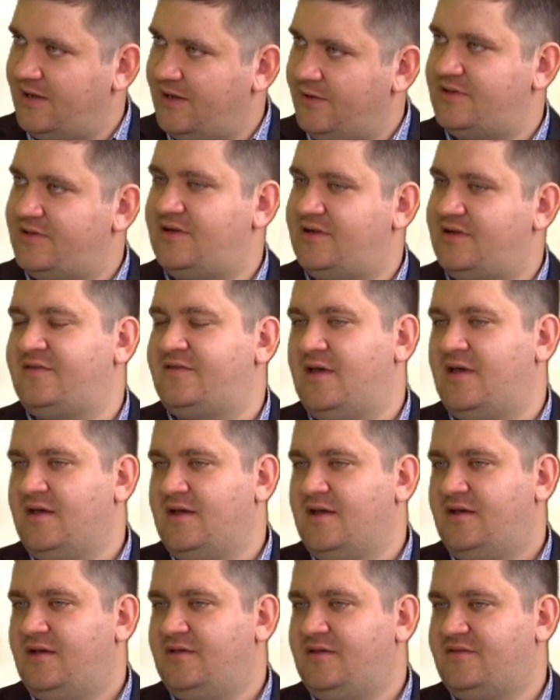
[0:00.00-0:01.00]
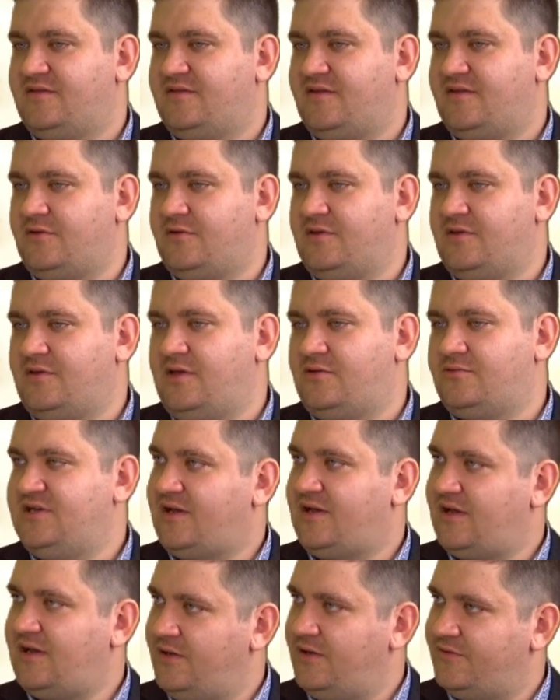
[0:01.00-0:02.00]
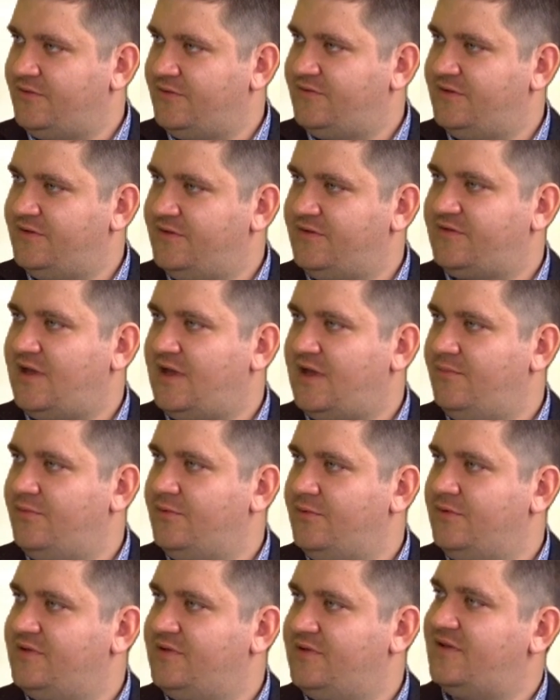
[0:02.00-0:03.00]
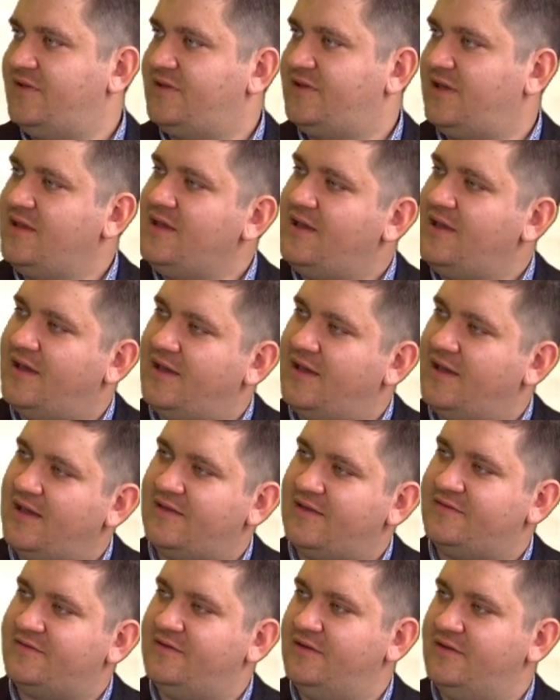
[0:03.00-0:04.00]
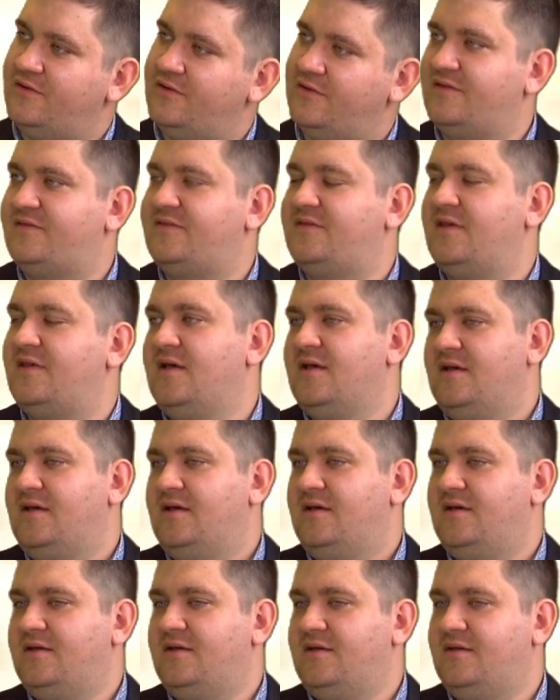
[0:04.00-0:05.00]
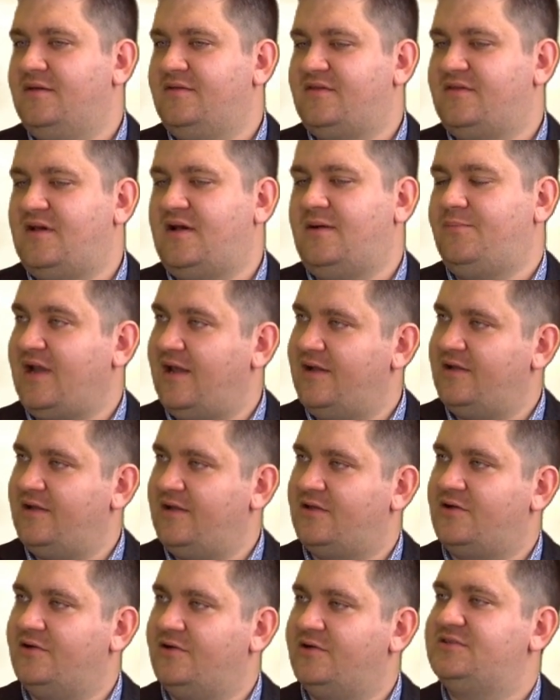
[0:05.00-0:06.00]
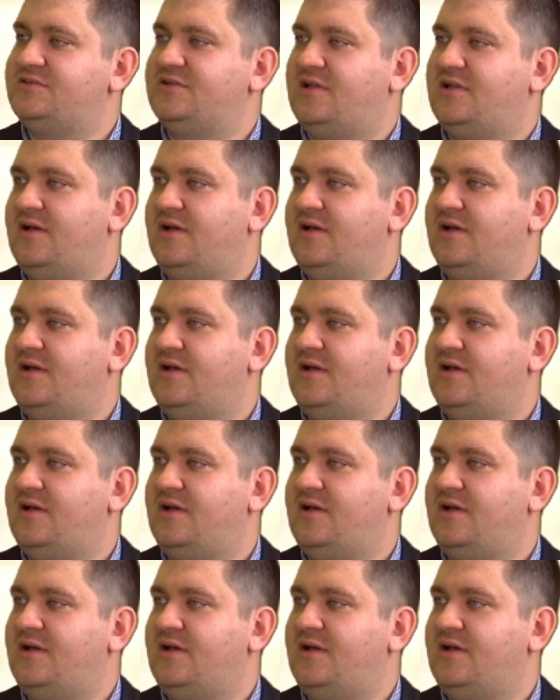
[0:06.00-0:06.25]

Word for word: I teraz e, zawodnik uciekający dostaje punkty za technikę jazdy oraz za prędkość.